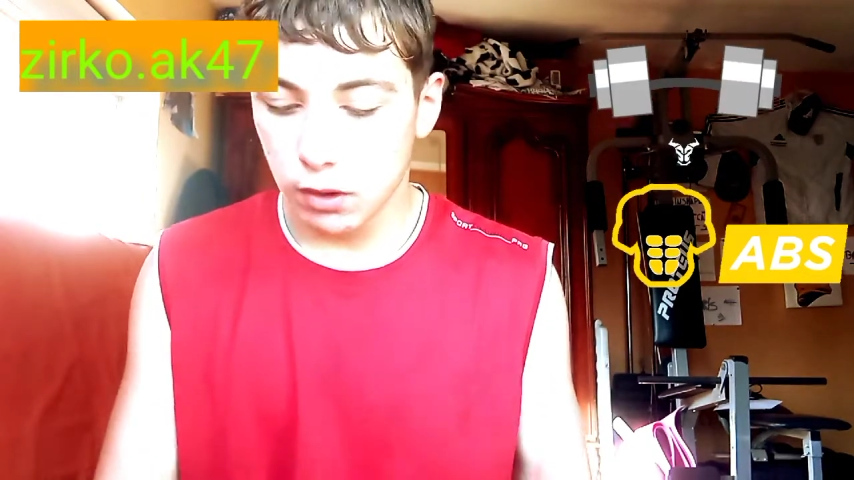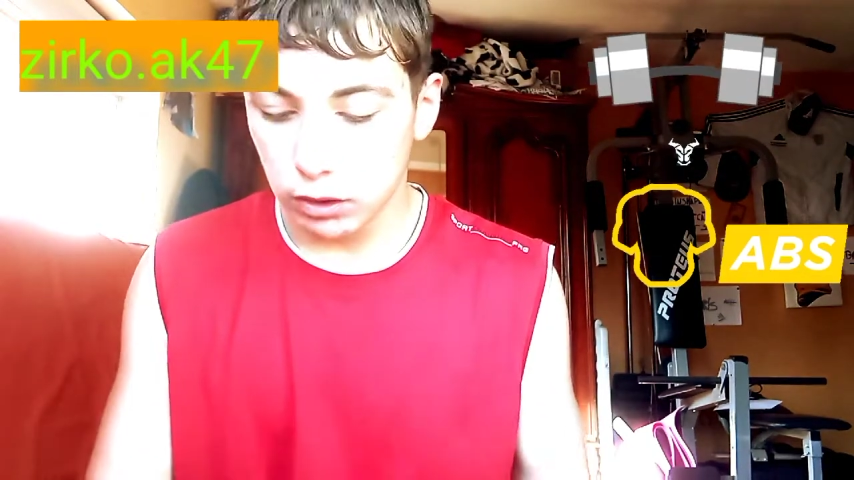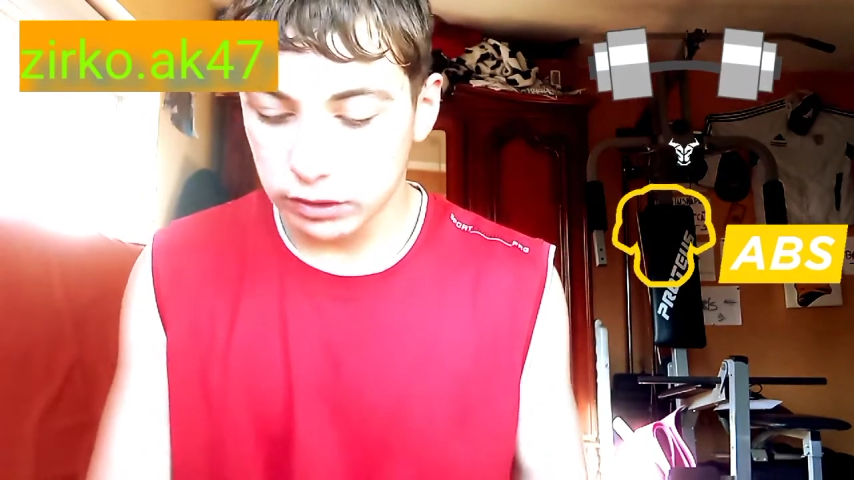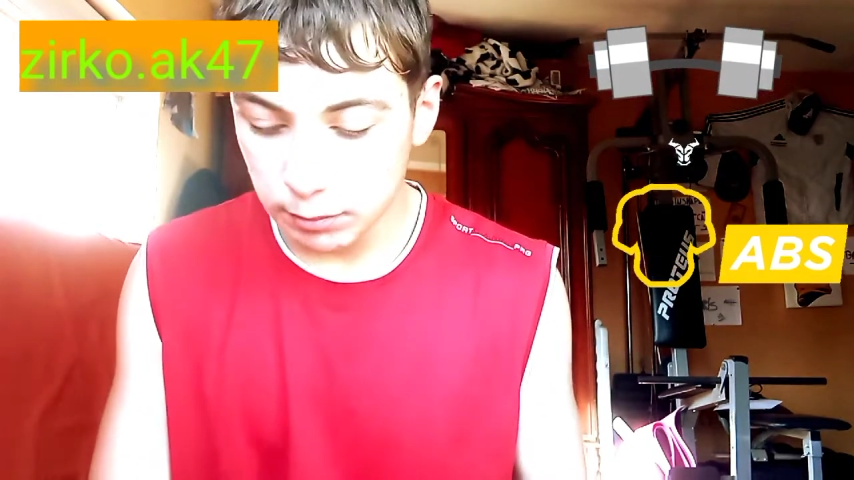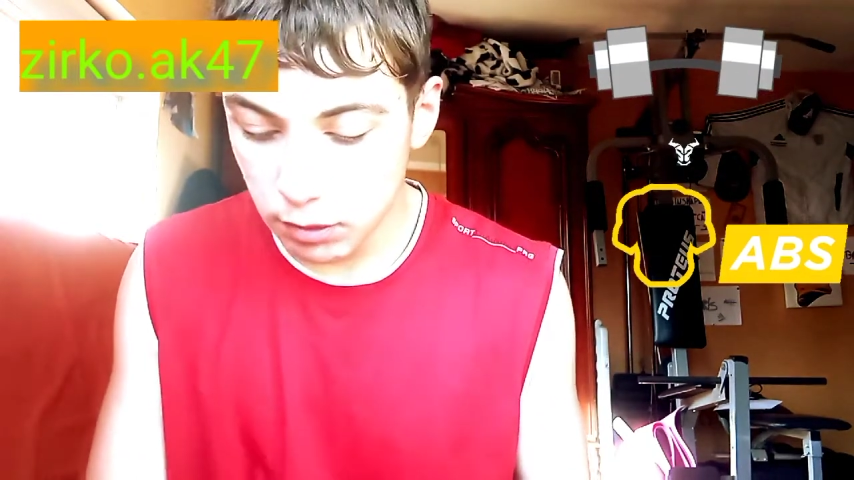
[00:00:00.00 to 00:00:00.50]

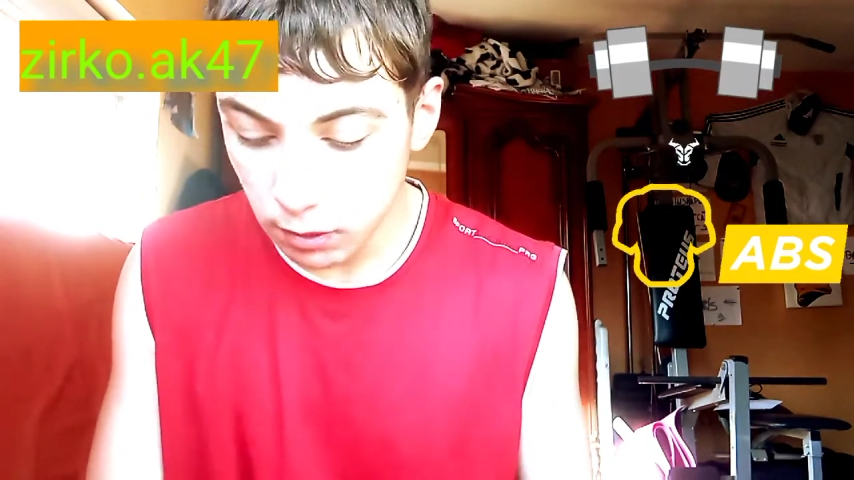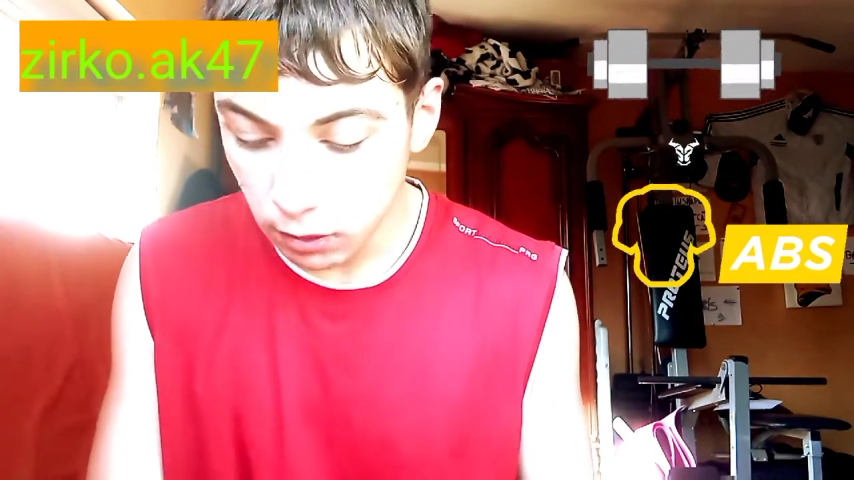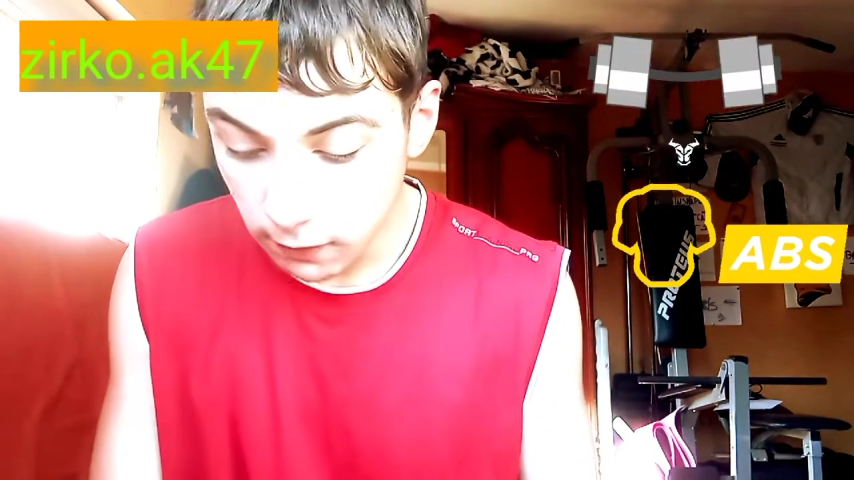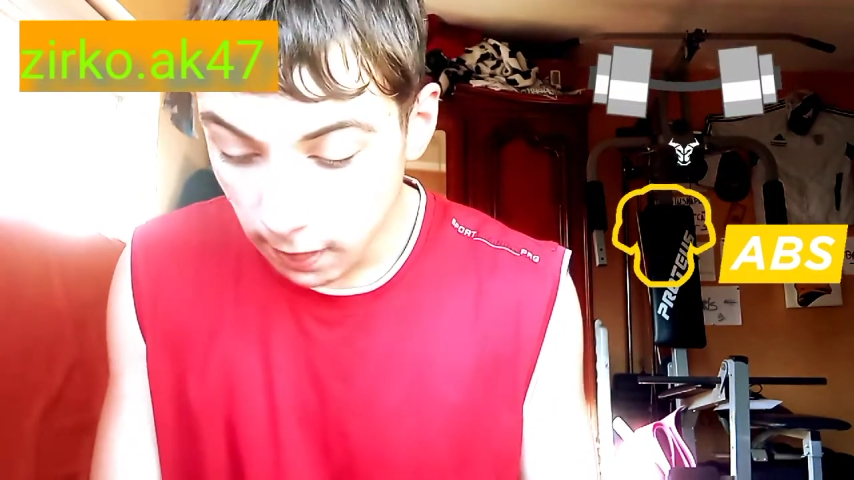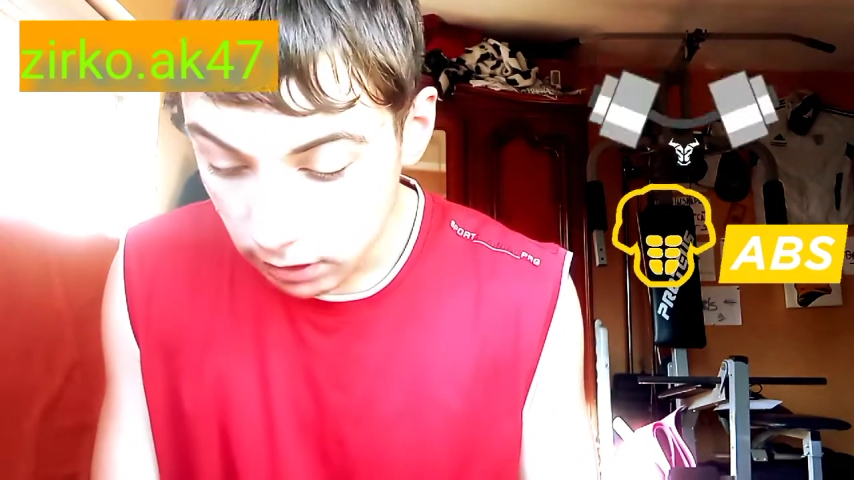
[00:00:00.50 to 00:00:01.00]
Voilà, tout
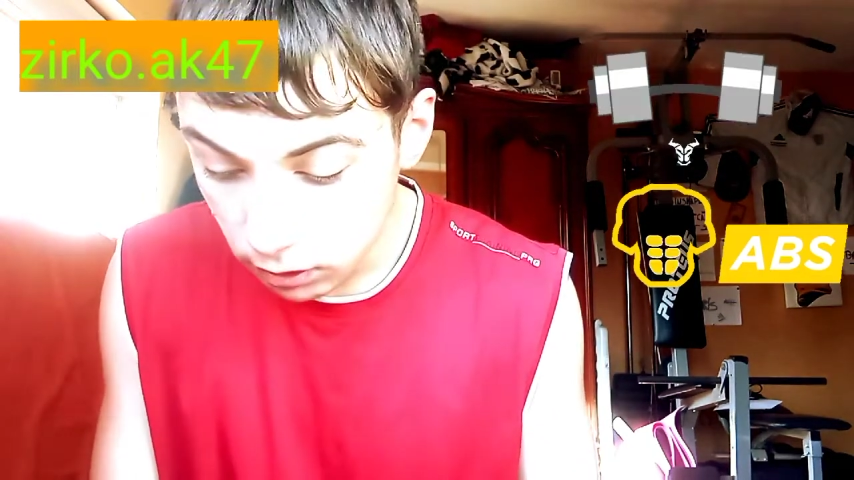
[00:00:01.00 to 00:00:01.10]
simplement.